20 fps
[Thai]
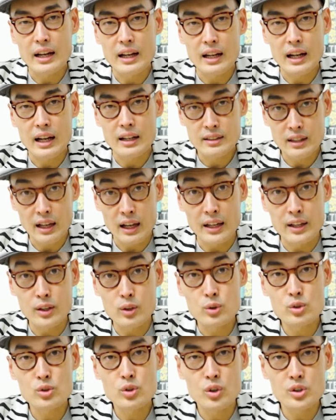ในการไถ
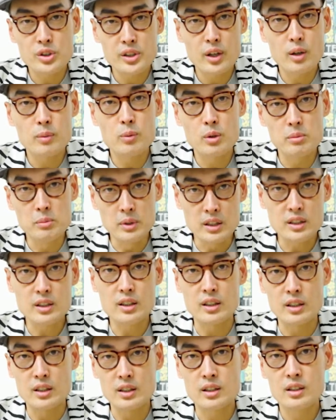ดูโซเชียลบนมือ
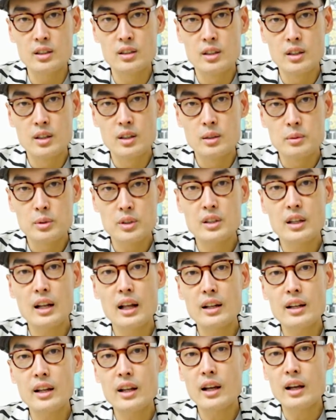ถือ เพราะฉะนั้
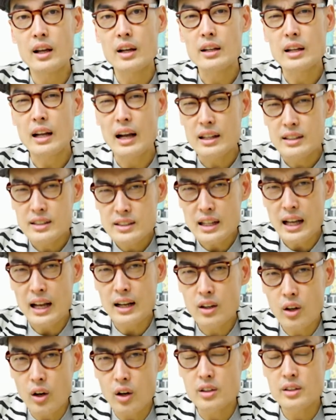นเนี่ยการสร้าง
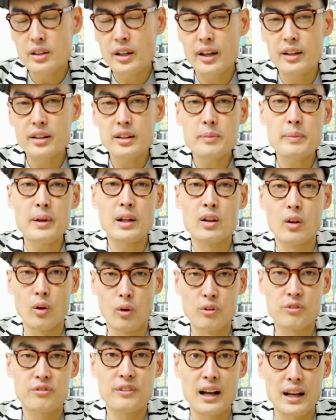คอนเทนต์ที่เป็นโล
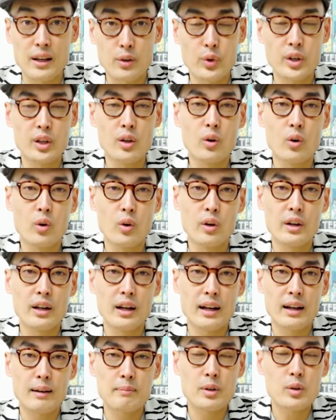ไฟวิดีโอนะ
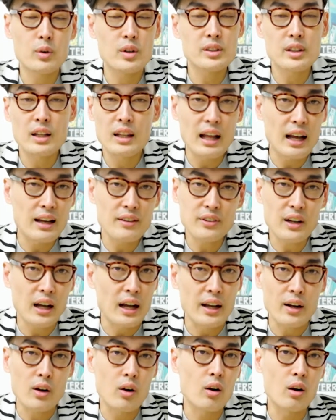ครับไม่ว่าจะไลฟ์
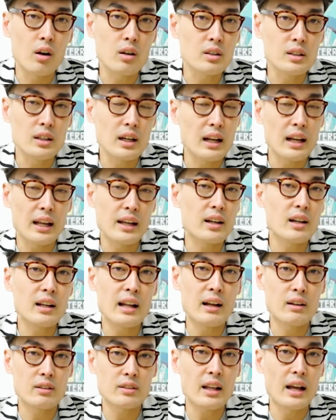ขายของหรืออะไรก็
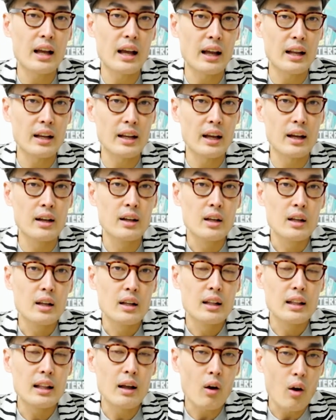แล้วแต่เนี่ย
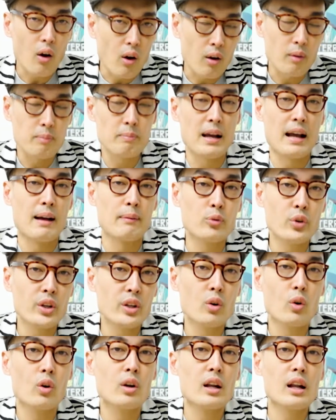แล้วออกแบบวิ
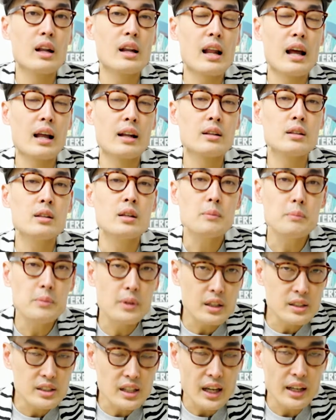ดีโอนั้นๆ เพื่
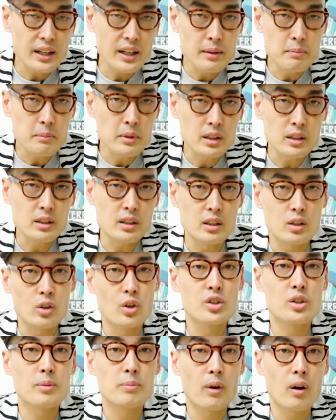อใช้ในมือถือโด
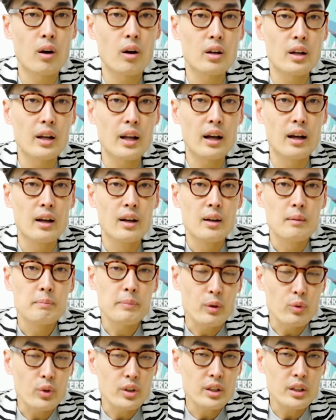ยเฉพาะเนี่ยเป็
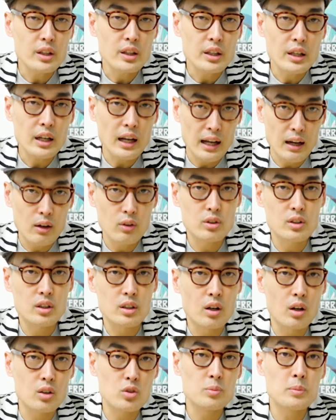นวิธีที่เข้าถึง
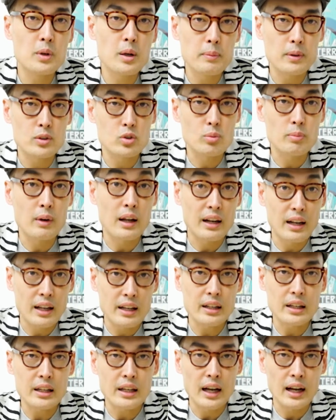คอน sumer ปัจจุบันได้
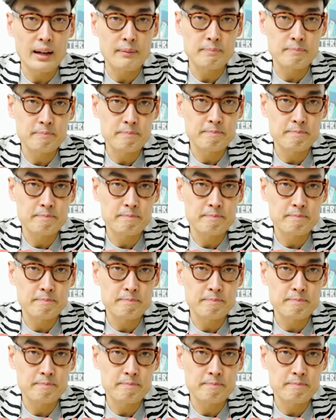ดีครับ